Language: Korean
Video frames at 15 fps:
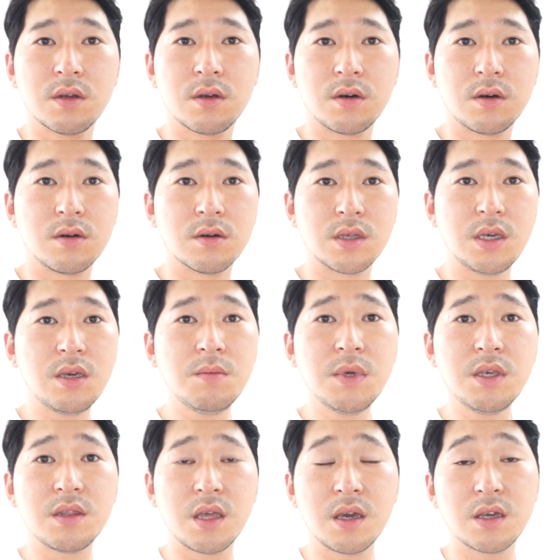어,
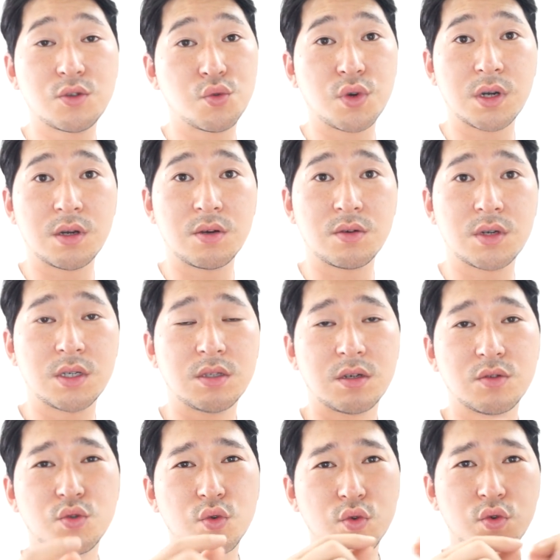힘이 되게 좋아요.
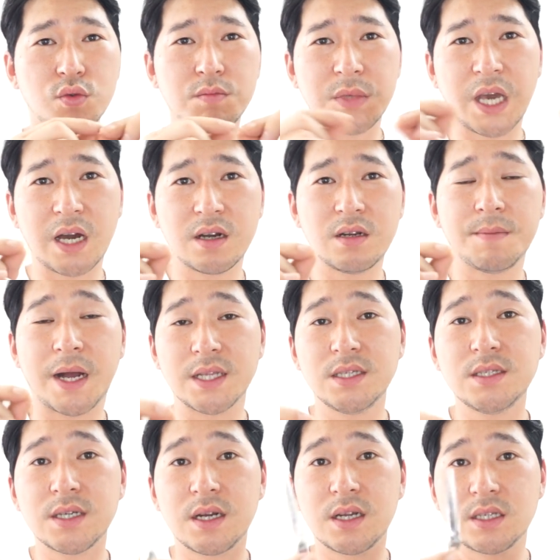그래서 조금 양을 많이
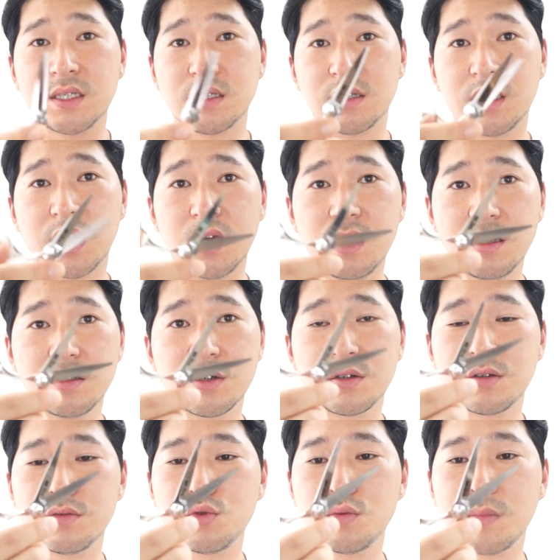잘랐을 때
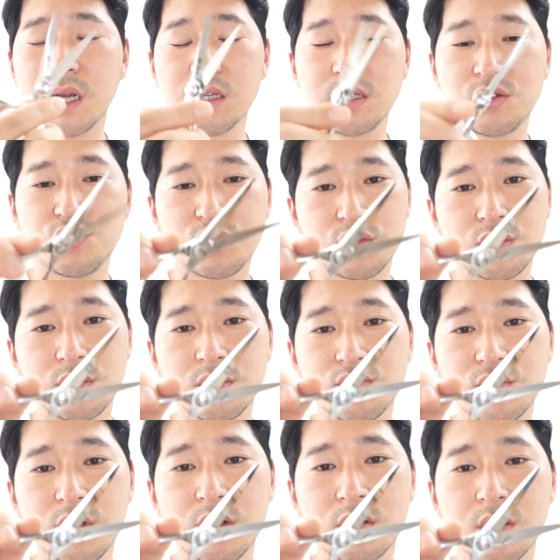저는 좀 많이 주로
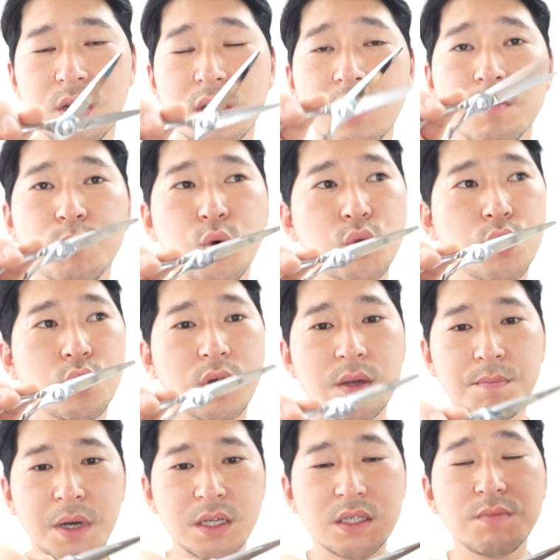쓰고요. 보통
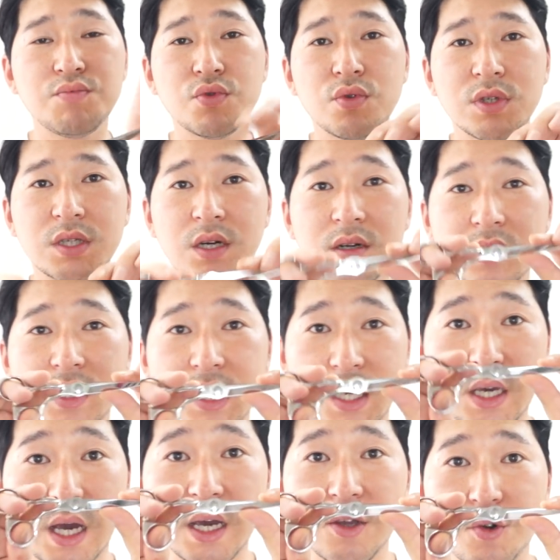한 80% 이상은
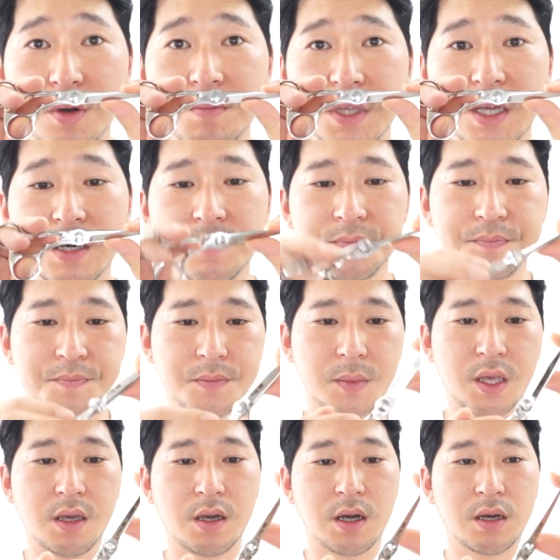이 가위로 합니다.
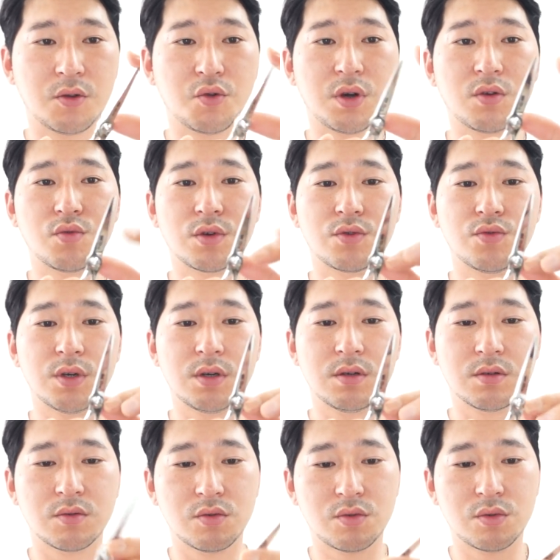이 가위로 하고 있고요.
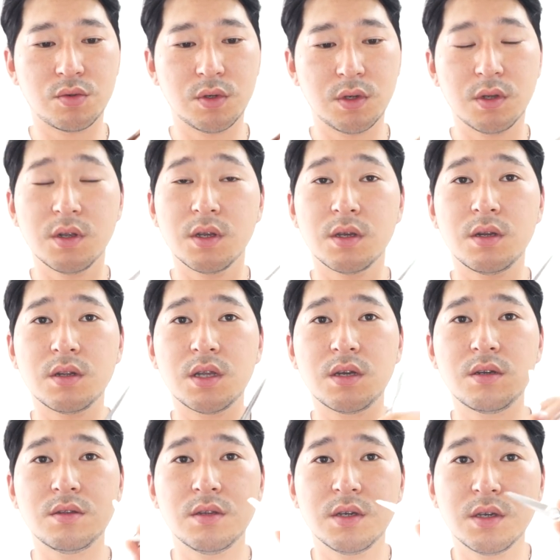그리고
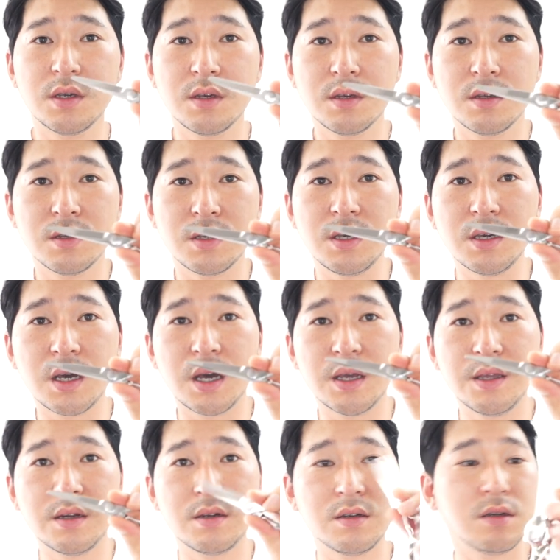일단은 이
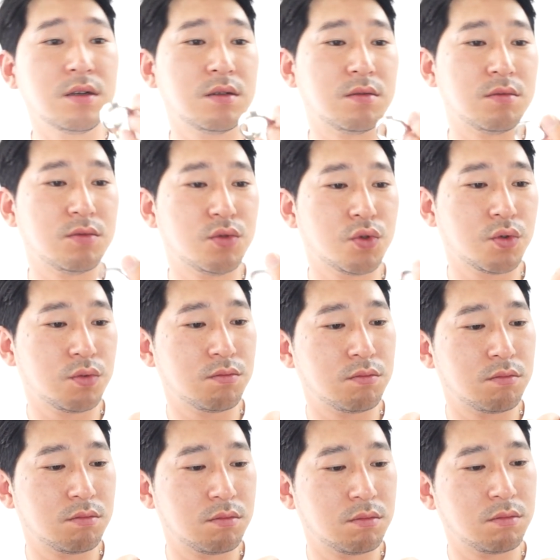가위는
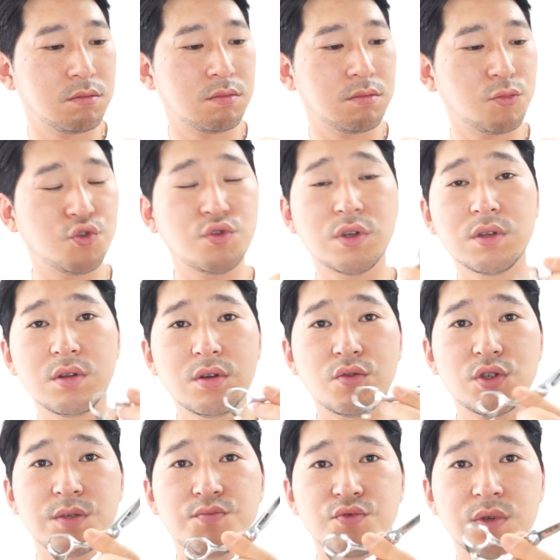좀
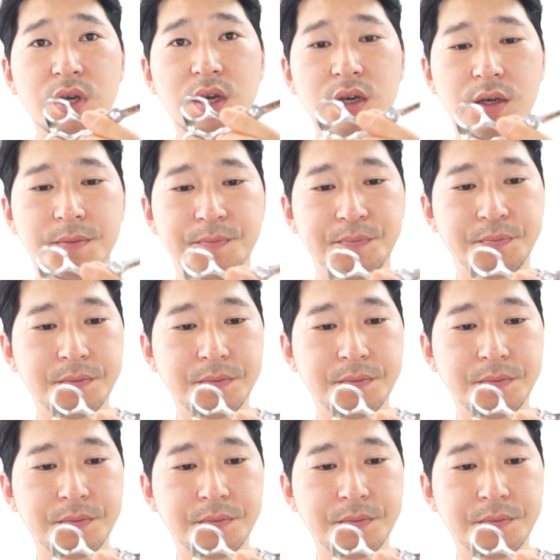추천드리고 싶은 게